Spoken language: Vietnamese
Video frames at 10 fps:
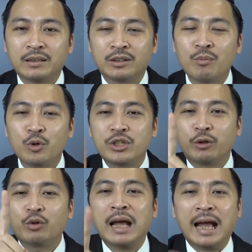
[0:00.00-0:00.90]
có 1
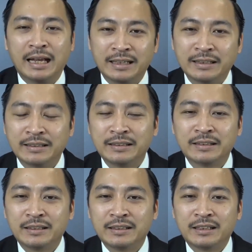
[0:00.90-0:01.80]
triệu đô la
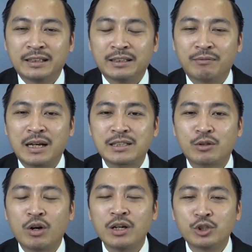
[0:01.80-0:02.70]
và sau
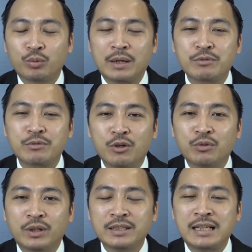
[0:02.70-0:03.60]
đó hơn chục năm
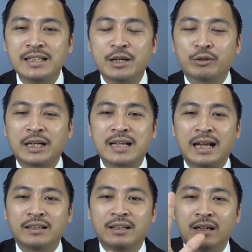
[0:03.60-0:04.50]
sau cái giá trị của tài
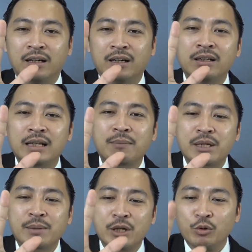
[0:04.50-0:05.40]
sản à, hơn
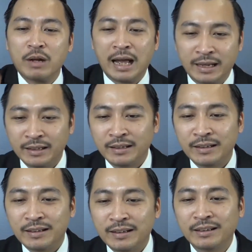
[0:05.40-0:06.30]
500 triệu đô la
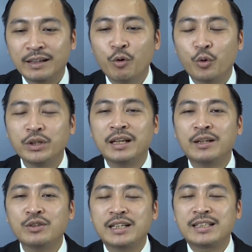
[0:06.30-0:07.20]
những cái vụ như thế
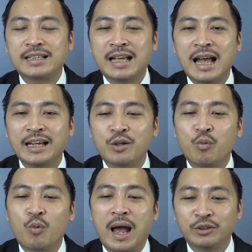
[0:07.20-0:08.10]
nó chỉ xảy ra khi
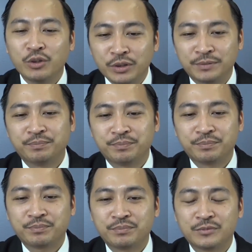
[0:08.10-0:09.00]
khủng hoảng thôi
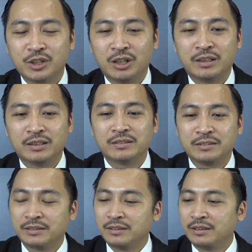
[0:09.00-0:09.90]
rồi
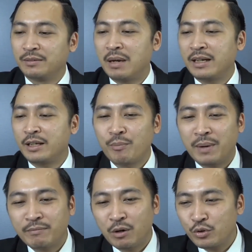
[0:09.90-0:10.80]
bạn hãy
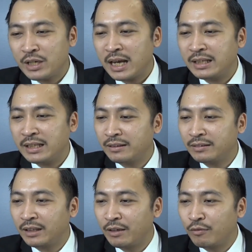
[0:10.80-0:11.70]
comment vào ô chat đi ạ.
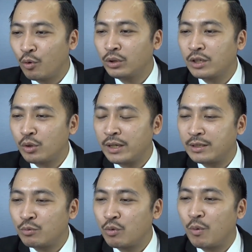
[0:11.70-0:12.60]
Tỷ phú thường xuất hiện
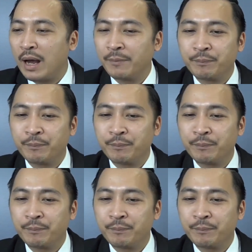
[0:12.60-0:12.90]
trong khủng hoảng.